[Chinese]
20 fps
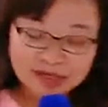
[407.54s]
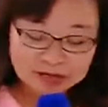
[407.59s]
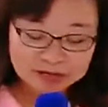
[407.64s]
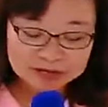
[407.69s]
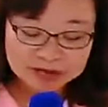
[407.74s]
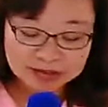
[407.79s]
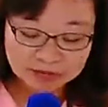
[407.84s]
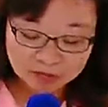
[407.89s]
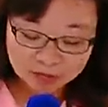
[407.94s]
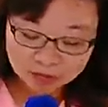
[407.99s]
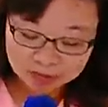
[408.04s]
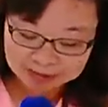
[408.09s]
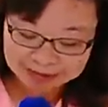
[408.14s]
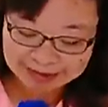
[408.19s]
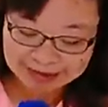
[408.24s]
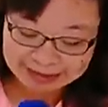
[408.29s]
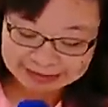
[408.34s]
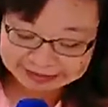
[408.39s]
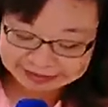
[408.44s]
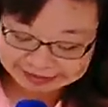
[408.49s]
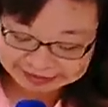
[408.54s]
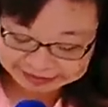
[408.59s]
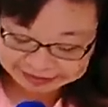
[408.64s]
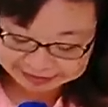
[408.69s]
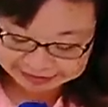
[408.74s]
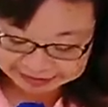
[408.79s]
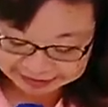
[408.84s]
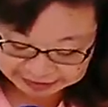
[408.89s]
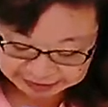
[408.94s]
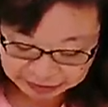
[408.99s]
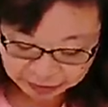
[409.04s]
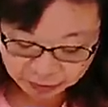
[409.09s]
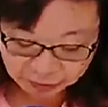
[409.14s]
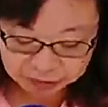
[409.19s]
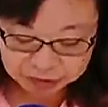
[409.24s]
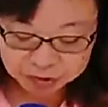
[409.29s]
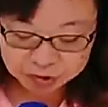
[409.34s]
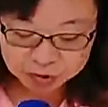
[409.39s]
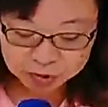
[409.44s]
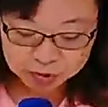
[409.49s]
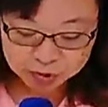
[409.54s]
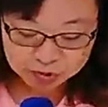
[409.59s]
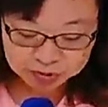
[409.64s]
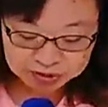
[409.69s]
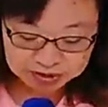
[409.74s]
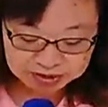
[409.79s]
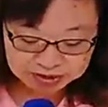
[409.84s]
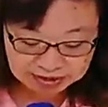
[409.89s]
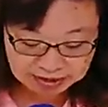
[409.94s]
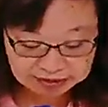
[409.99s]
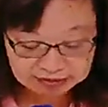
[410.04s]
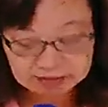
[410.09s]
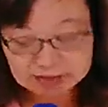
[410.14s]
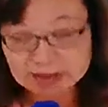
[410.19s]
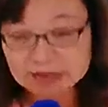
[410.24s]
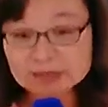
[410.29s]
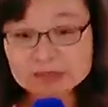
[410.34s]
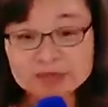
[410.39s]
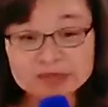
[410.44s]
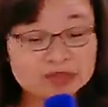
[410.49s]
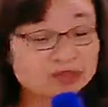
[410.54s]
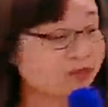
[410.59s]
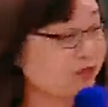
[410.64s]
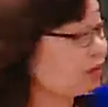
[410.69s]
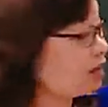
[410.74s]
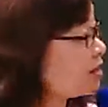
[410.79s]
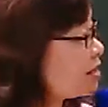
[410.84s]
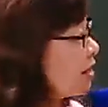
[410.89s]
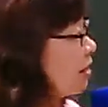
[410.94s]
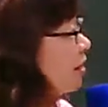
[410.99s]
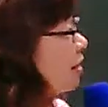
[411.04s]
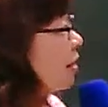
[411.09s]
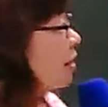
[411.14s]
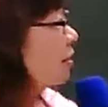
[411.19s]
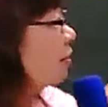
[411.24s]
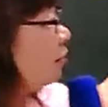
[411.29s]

好。那我们看一题，你回去做其他的题目，你会发现